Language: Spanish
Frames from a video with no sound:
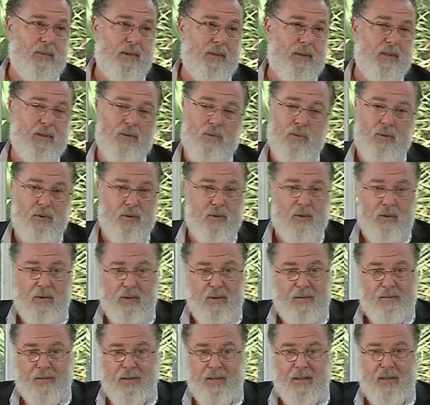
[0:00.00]
Estudios
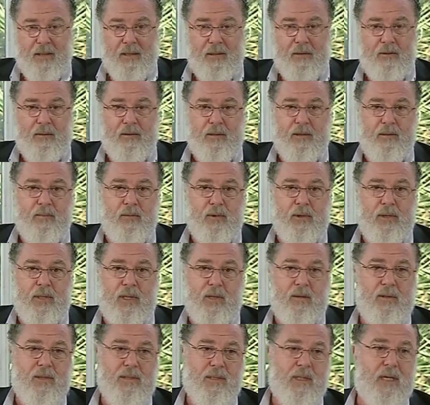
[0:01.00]
norteamericanos lo han
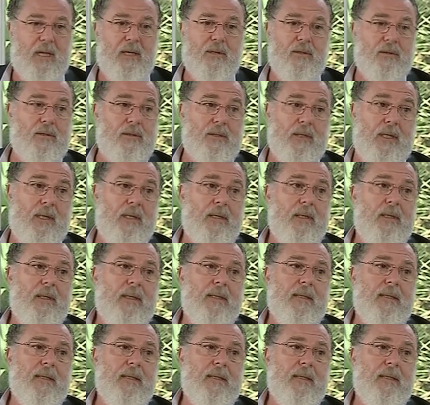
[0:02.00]
demostrado hace años ya